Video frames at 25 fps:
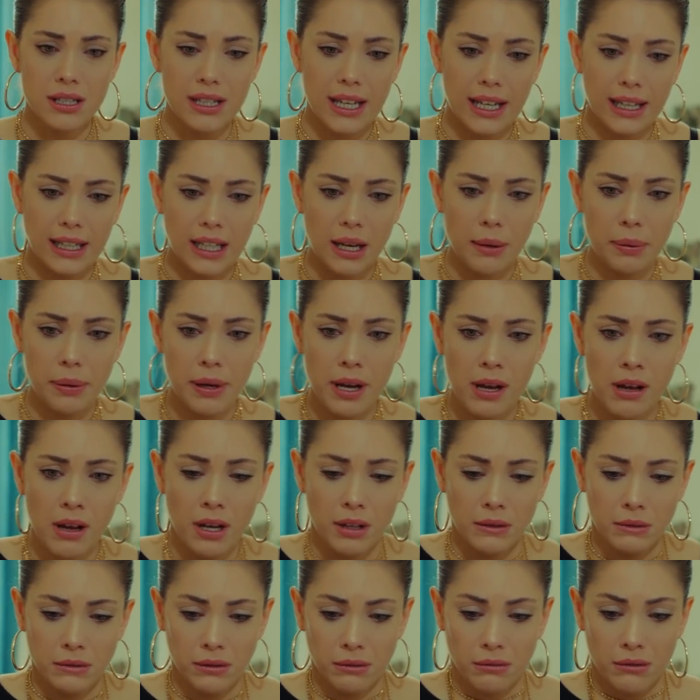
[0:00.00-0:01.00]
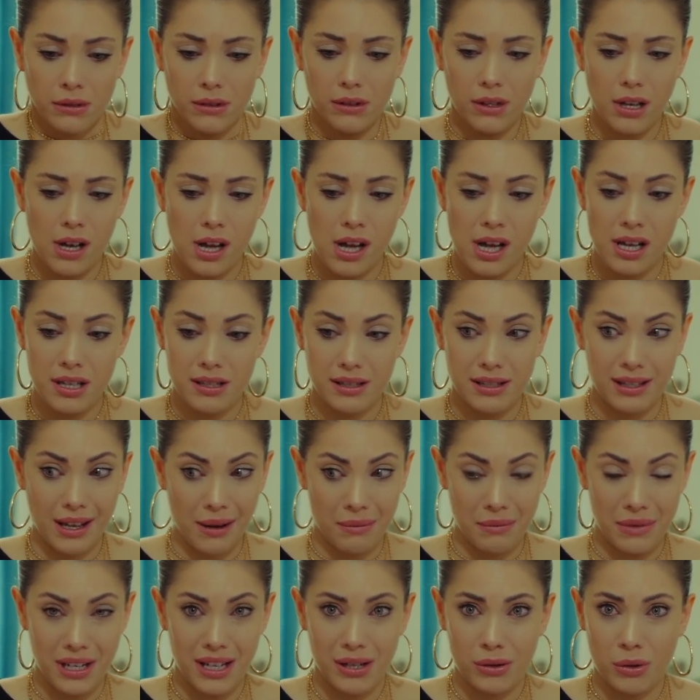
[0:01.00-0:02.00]
Zeynep,
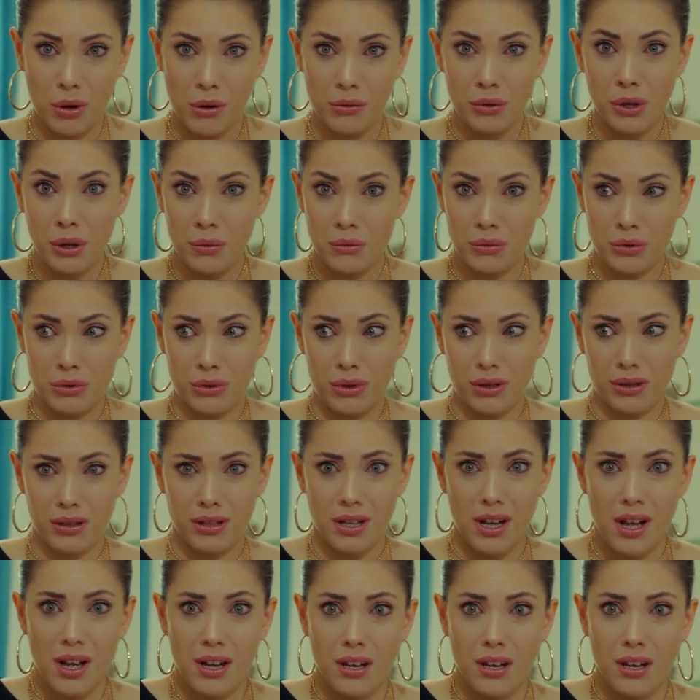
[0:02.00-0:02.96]
sen beni kovuyor musun?